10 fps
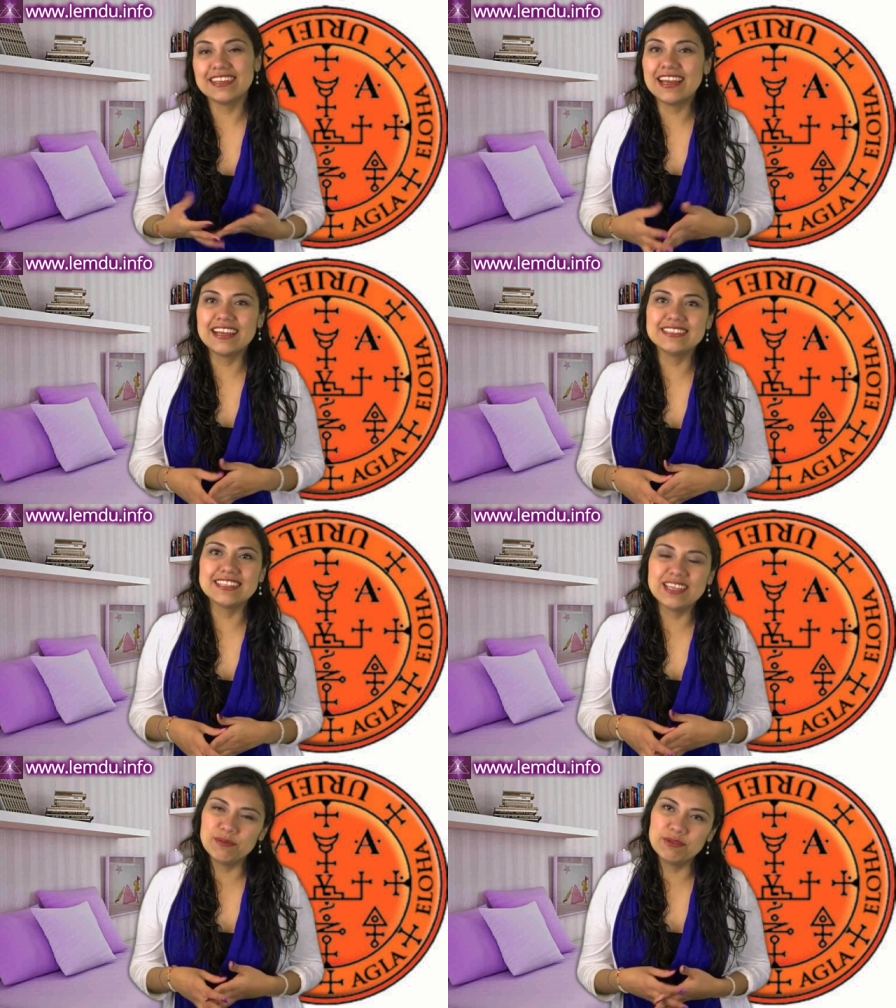
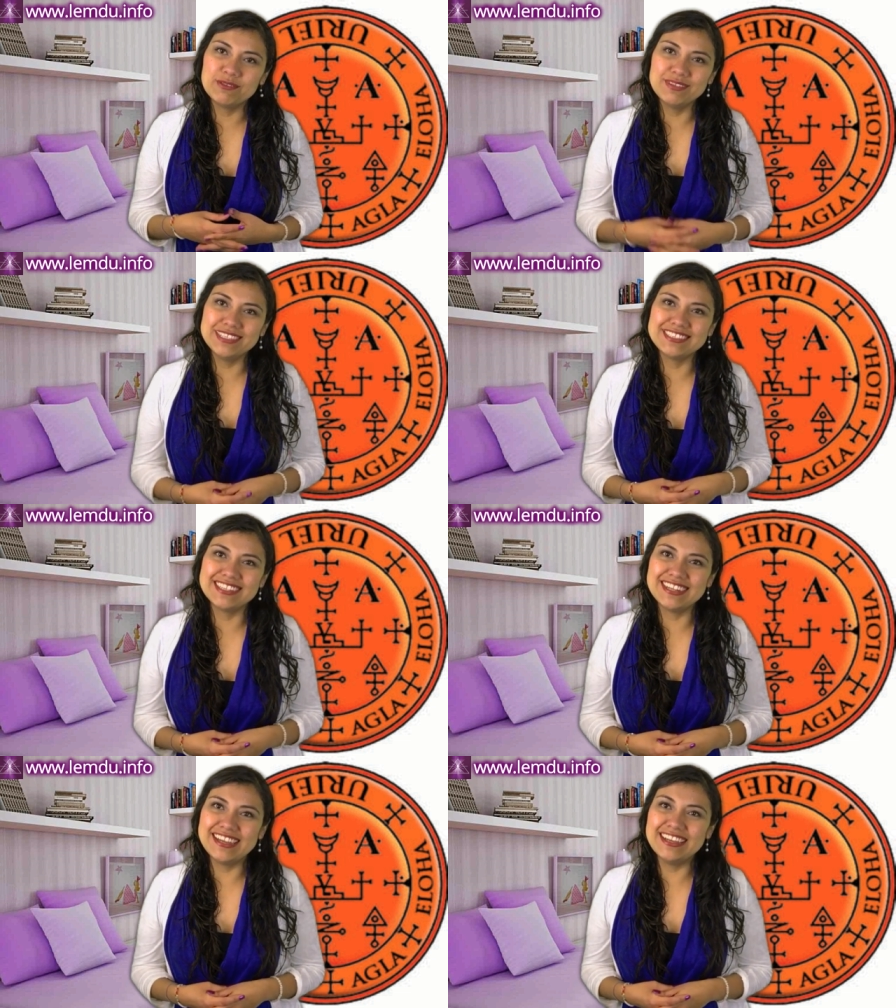Así que
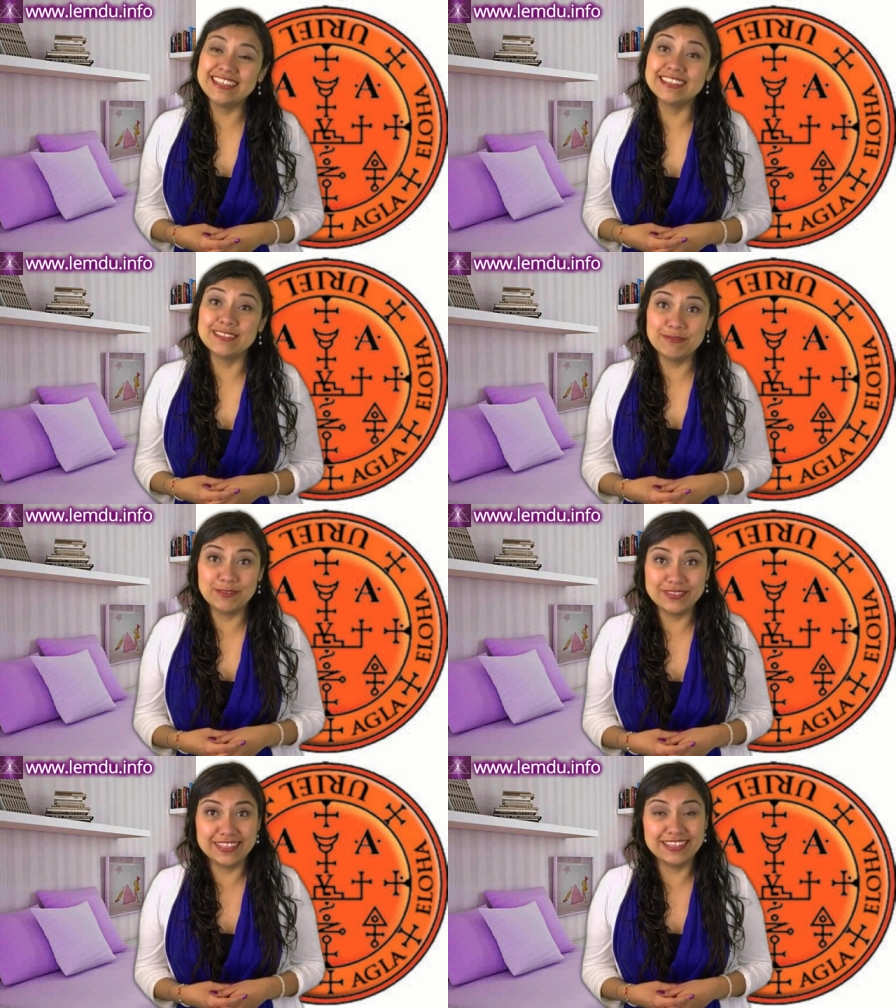aprovechenla y
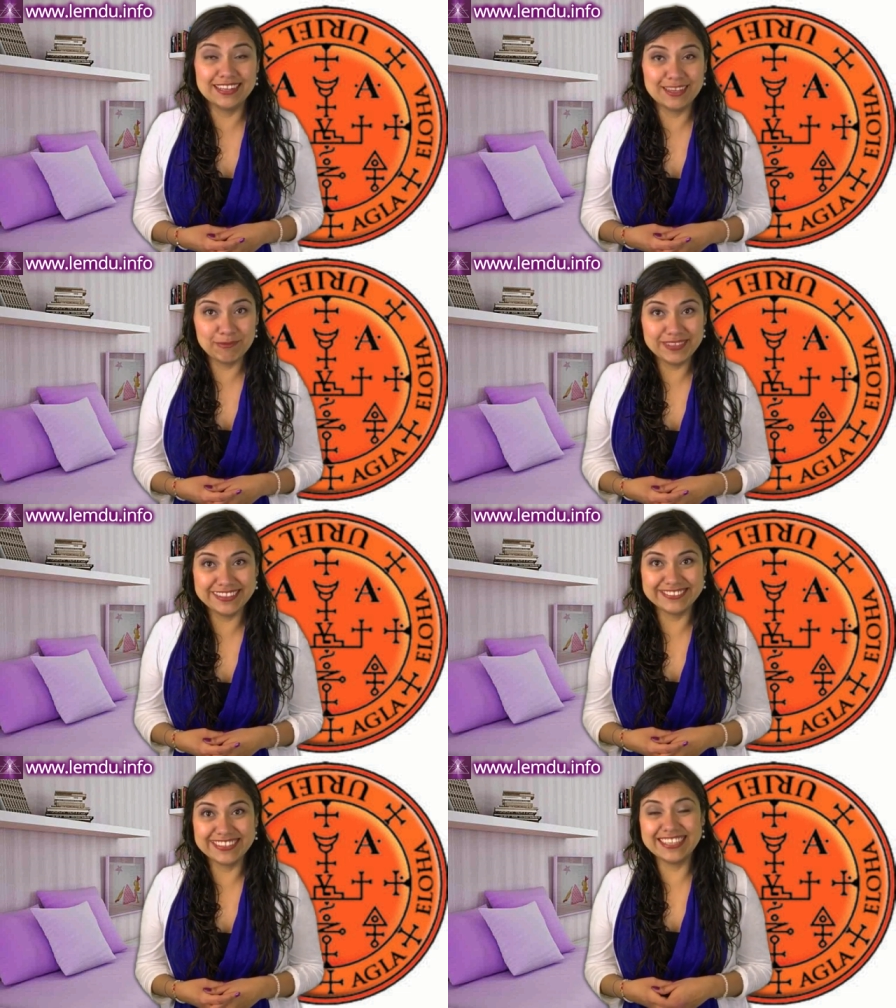disfruten el
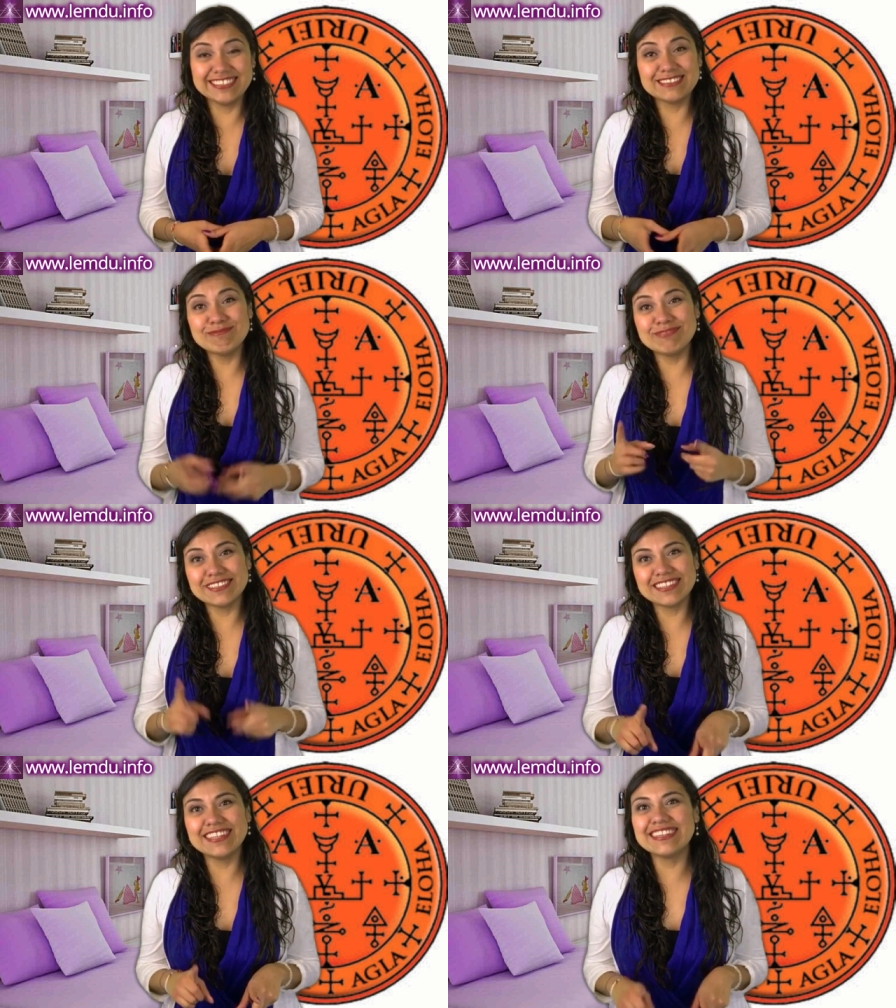camino, que es
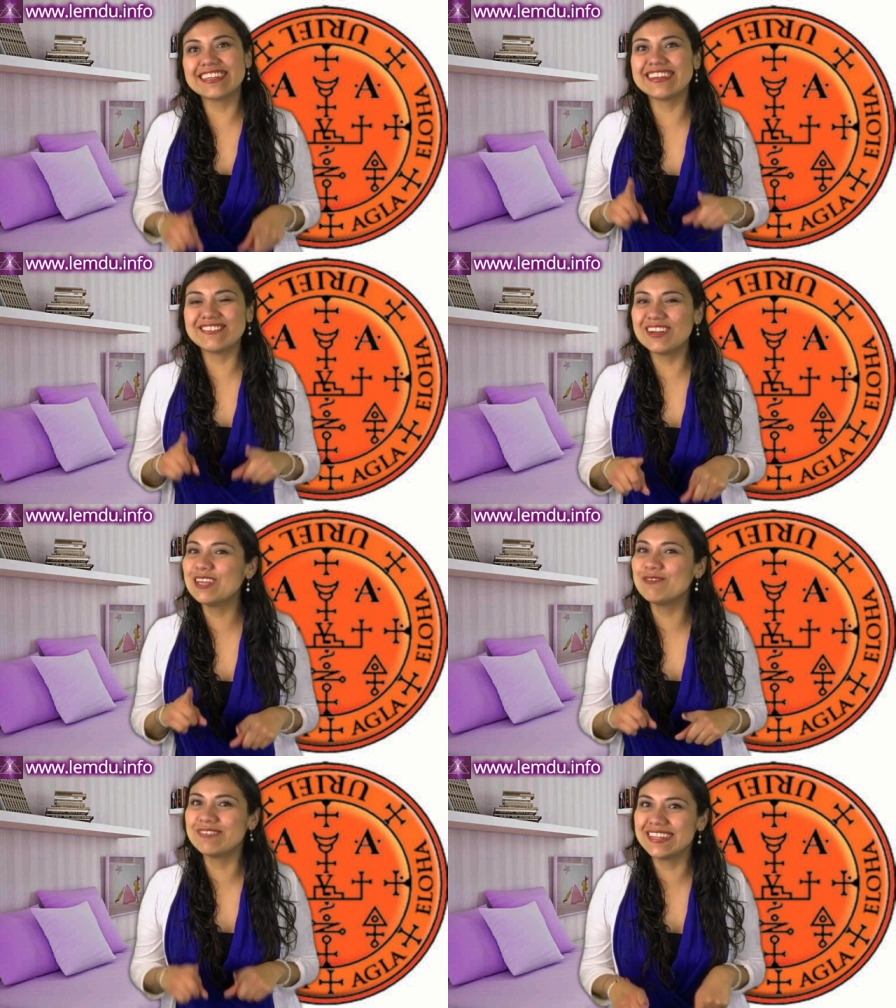importante que
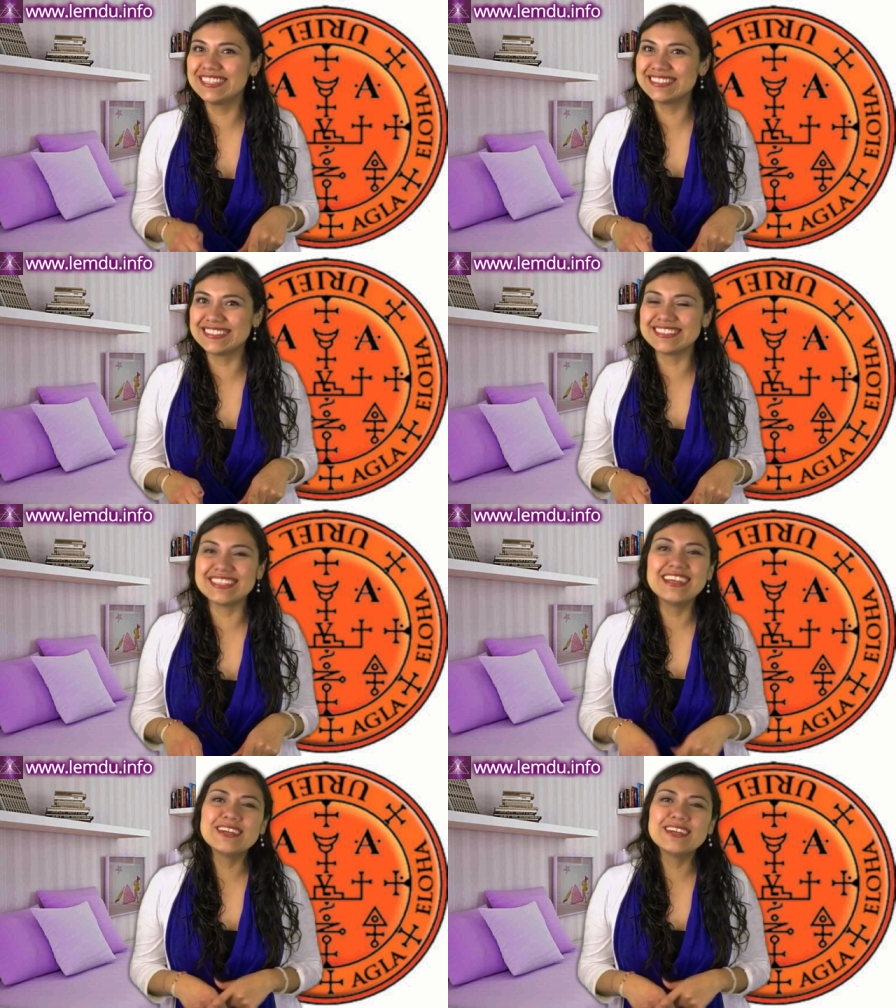vayan felices.